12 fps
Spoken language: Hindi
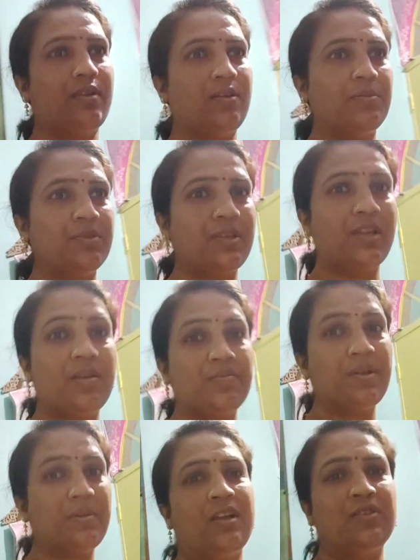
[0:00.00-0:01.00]
और मुस्कान
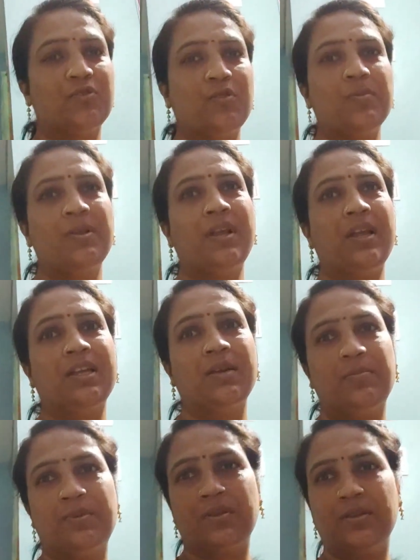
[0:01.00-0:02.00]
अपना आज इसको मिला है
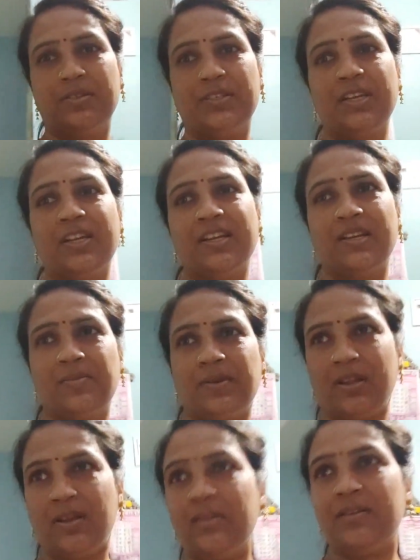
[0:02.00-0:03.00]
गिफ्ट चिल्ड्रन डे पे
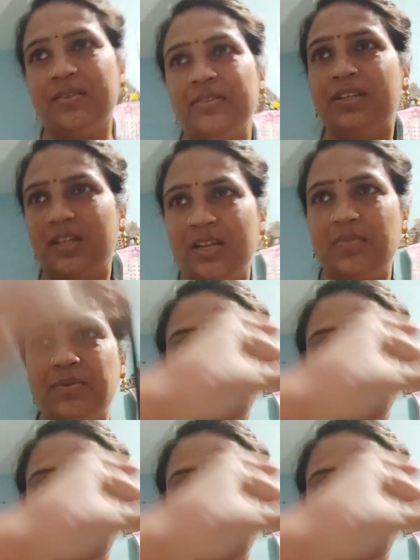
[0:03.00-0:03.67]
ना चिल्ड्रन